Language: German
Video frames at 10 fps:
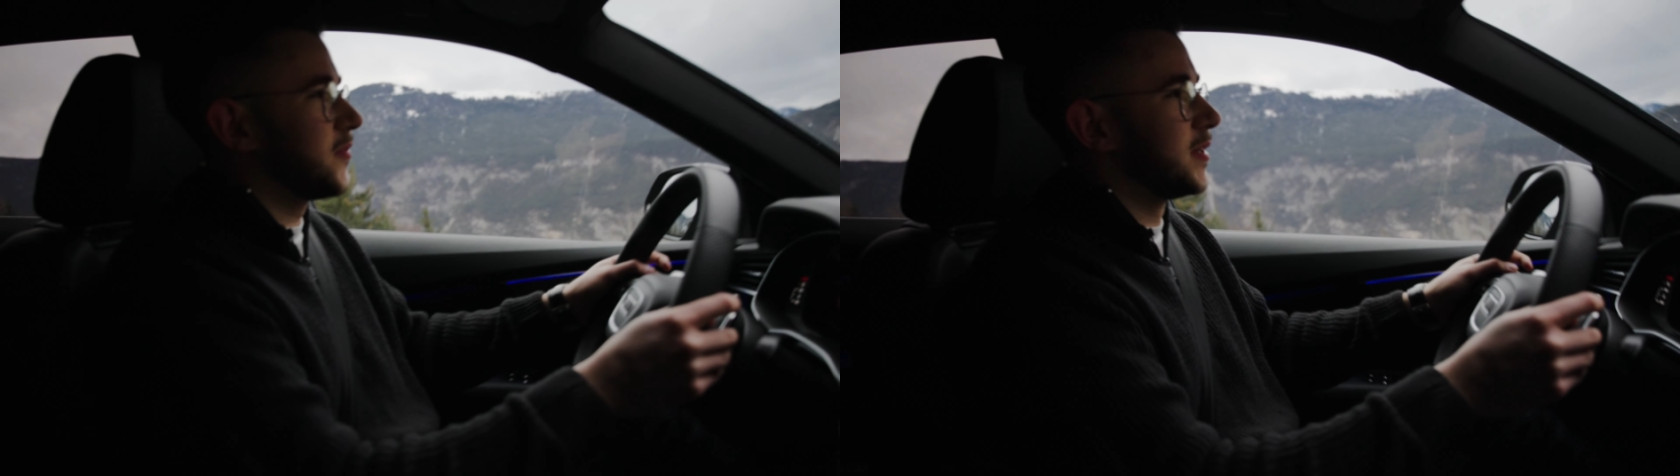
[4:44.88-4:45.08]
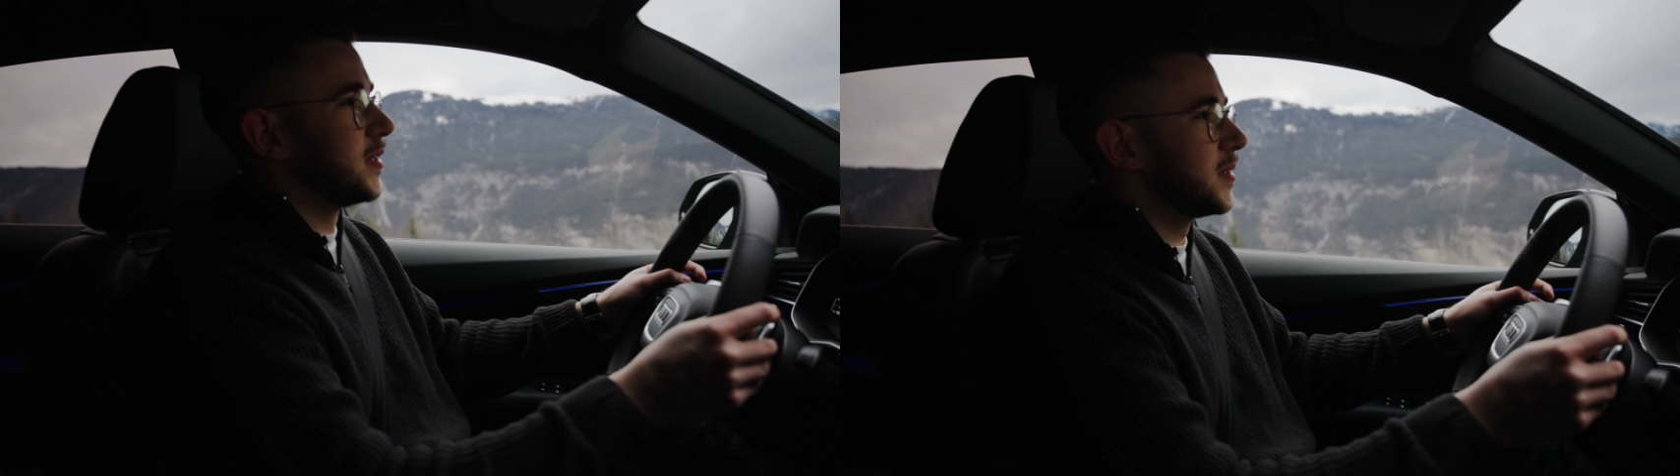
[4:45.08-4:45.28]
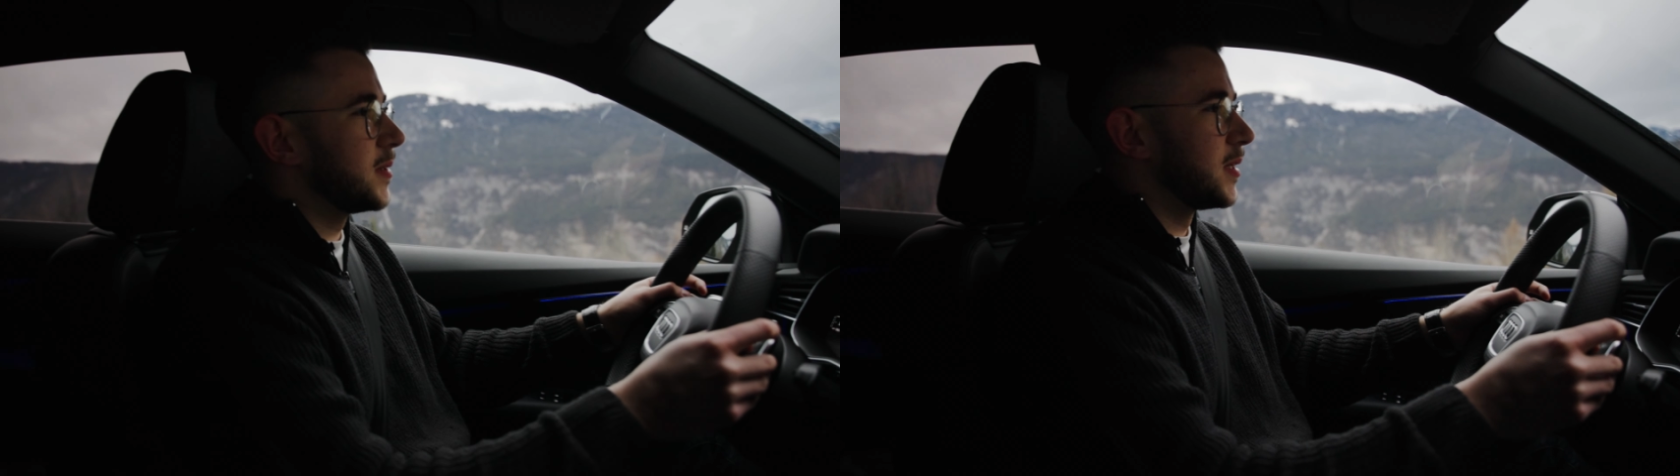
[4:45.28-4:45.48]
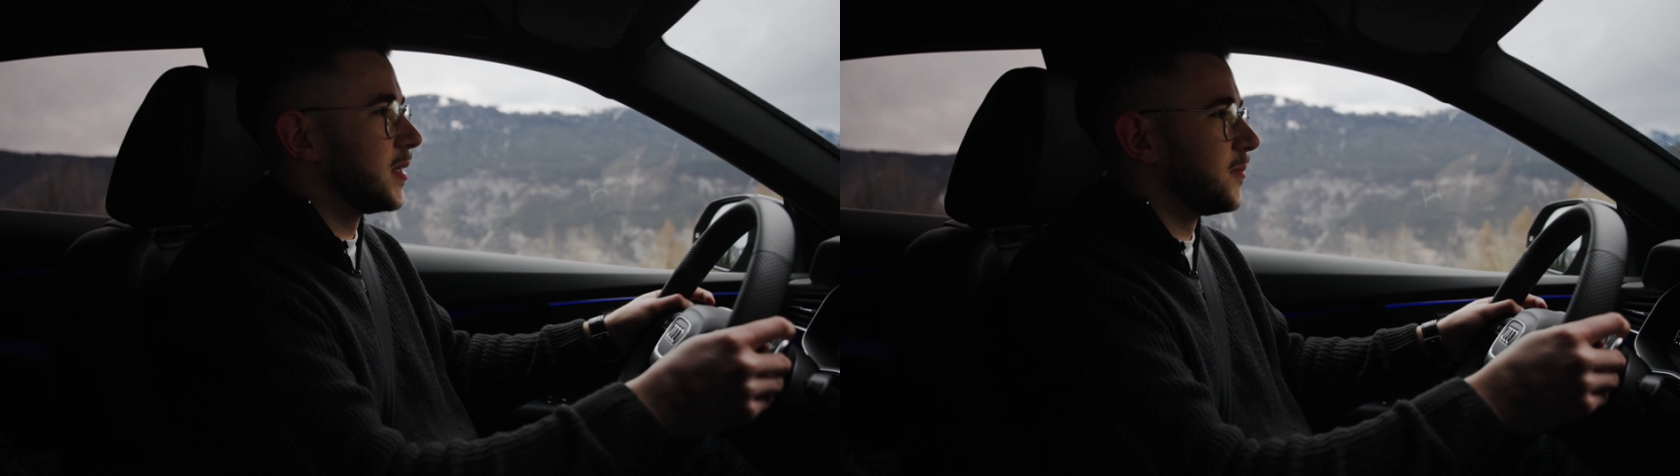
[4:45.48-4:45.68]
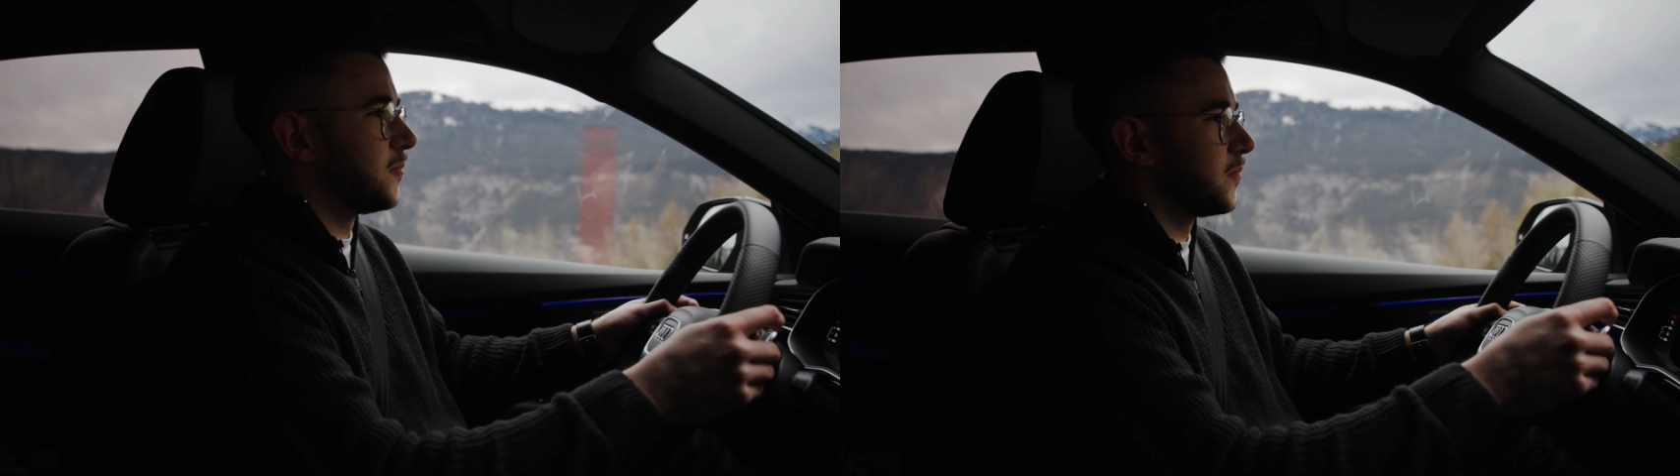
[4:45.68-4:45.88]
finde,
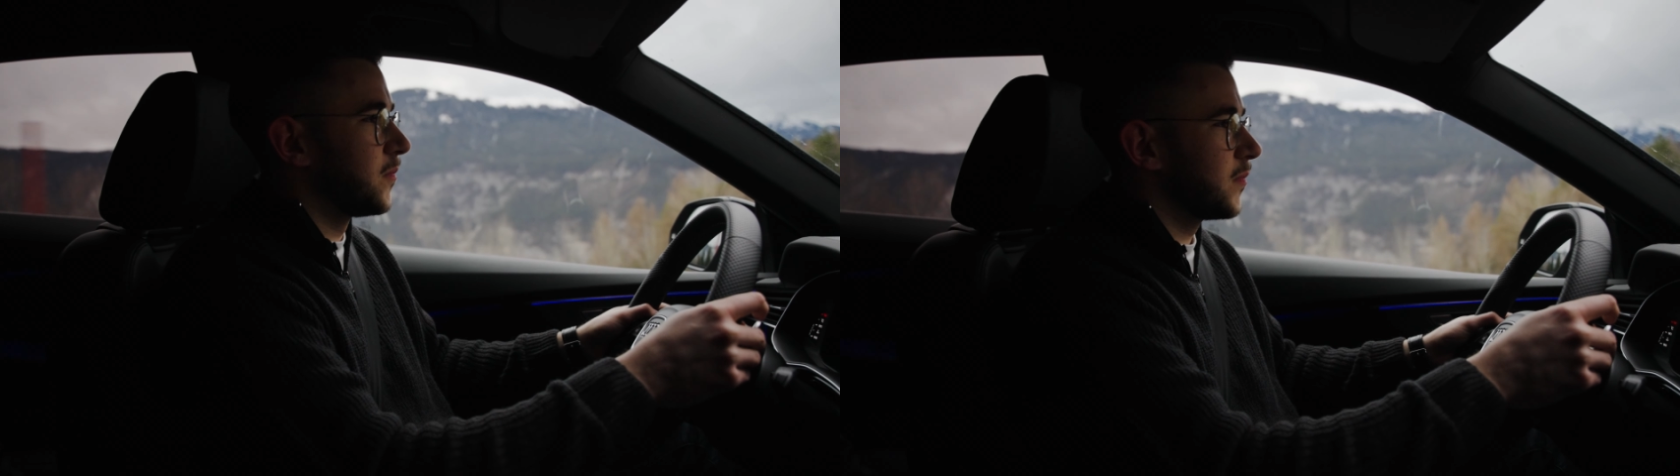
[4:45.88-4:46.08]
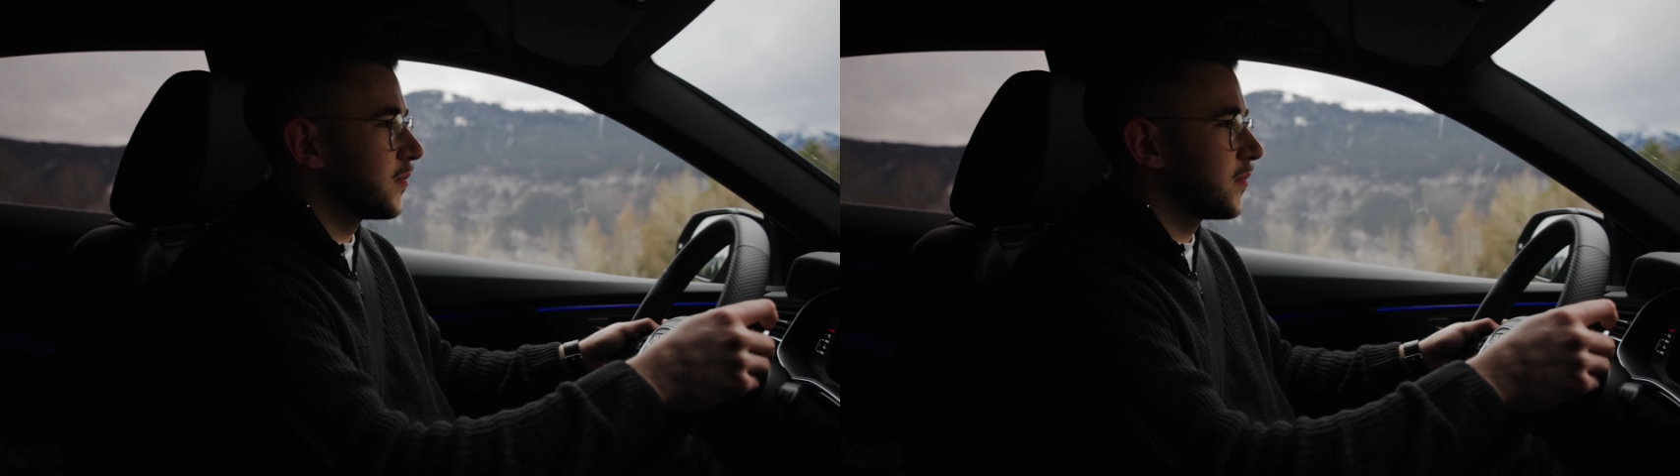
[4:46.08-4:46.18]
ähm,